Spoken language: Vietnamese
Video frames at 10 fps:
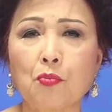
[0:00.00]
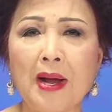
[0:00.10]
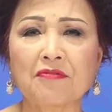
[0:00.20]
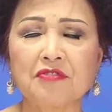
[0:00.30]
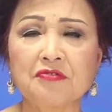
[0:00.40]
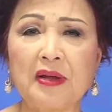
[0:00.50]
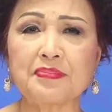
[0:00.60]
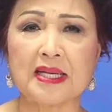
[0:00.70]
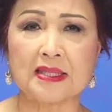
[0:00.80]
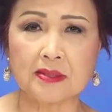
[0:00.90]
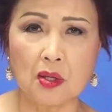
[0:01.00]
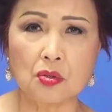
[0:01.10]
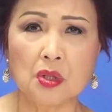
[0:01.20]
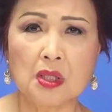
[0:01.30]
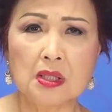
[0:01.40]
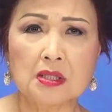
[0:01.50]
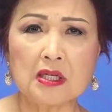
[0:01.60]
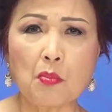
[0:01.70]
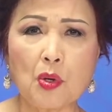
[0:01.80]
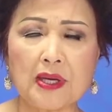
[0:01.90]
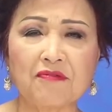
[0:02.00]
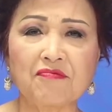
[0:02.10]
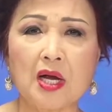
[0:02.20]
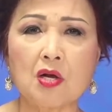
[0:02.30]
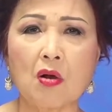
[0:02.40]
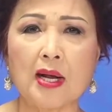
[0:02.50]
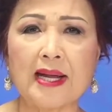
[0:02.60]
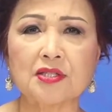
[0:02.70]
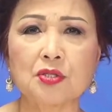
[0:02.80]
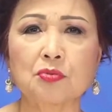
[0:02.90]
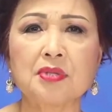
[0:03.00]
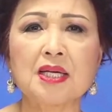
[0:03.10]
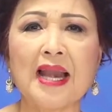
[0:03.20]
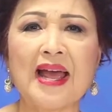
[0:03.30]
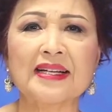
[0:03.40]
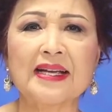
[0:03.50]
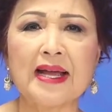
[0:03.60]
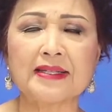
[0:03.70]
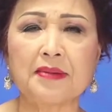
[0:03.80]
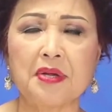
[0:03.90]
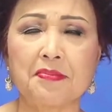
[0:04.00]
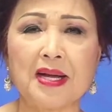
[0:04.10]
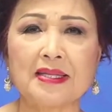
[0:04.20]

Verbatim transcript: bằng phương pháp chặt đầu, trong bối cảnh vẫn còn hạt chuột dân làng khác đã bị bắt